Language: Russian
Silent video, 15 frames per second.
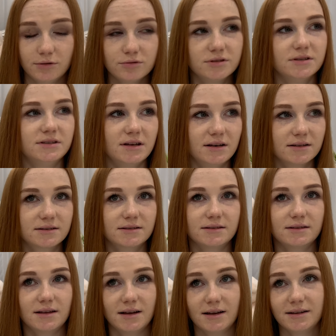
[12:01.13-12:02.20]
люди делятся
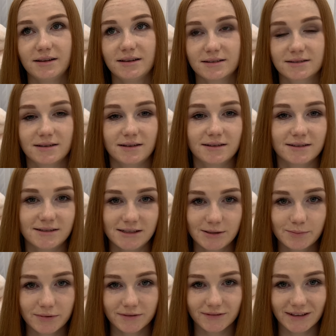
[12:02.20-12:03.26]
на несколько
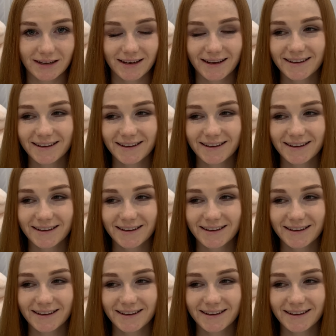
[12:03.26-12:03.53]
типов, да.